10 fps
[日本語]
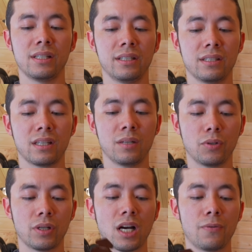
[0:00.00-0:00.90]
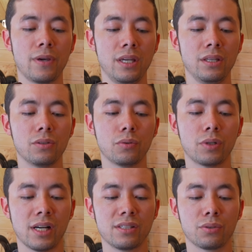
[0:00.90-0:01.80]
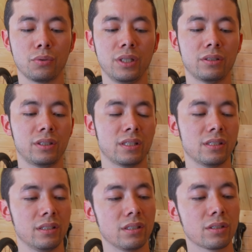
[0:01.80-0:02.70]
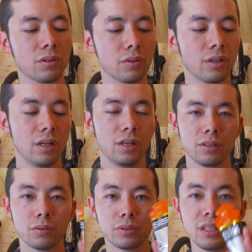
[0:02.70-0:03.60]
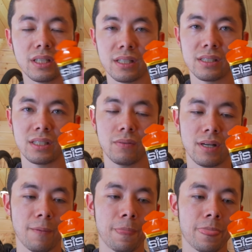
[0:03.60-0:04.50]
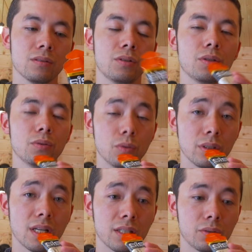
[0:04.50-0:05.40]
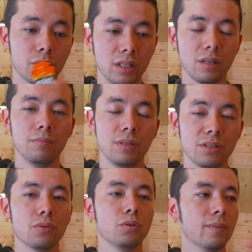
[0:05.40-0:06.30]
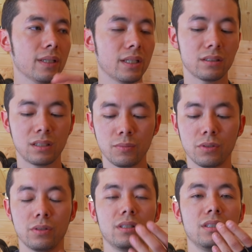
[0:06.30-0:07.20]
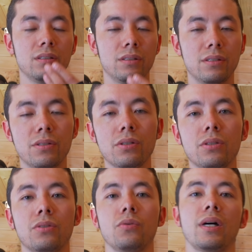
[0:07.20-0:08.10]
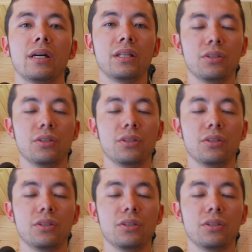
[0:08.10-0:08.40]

してはですけども、これカフェインとこれアイソトニックってやつなんですけど、こっちに関しては、これを飲んだ後に水を飲まなくても、スッと体